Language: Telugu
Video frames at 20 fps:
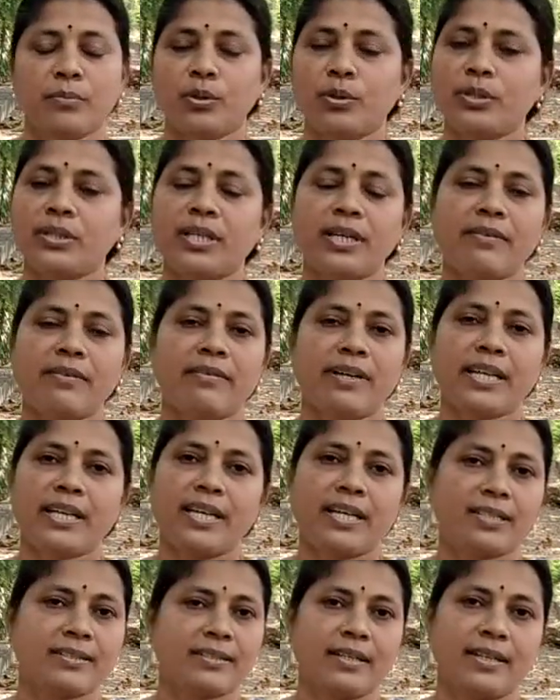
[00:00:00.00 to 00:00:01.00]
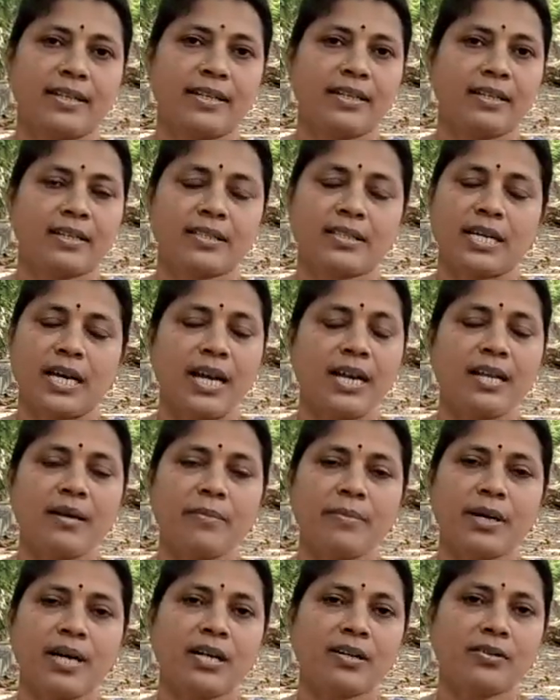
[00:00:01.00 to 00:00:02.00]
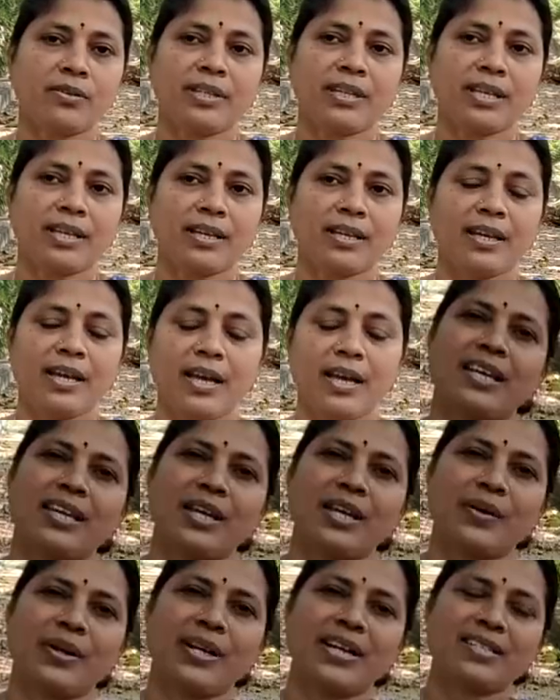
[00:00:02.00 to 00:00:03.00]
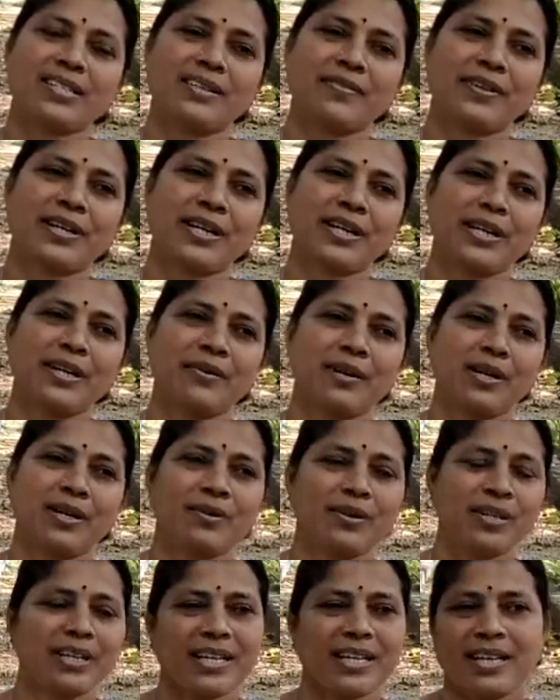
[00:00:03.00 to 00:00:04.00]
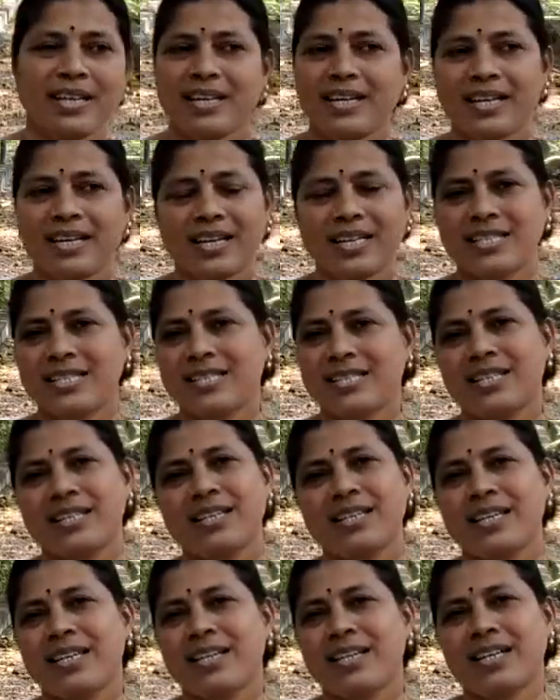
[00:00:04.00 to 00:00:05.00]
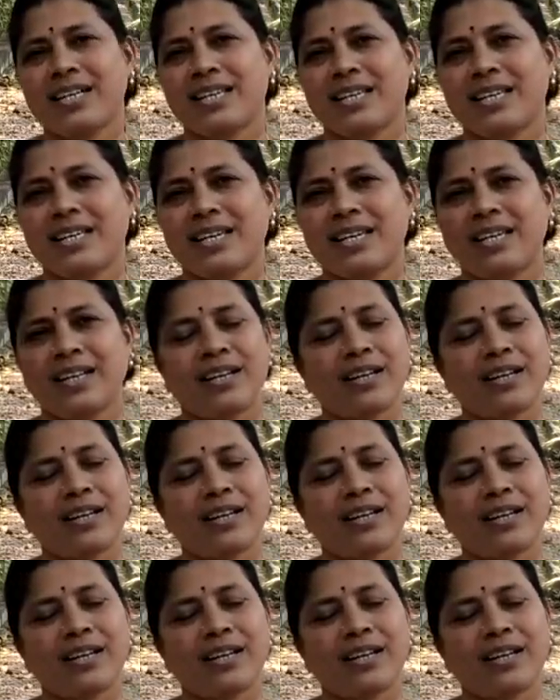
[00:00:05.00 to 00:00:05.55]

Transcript: బోత్ ఆర్ వెరీ ఎక్సలెంట్ చాలా బాగుంది ఇంకెవరైనా సఫర్ అయిన వాళ్ళు ఉంటే ఖచ్చితంగా ఇక్కడికి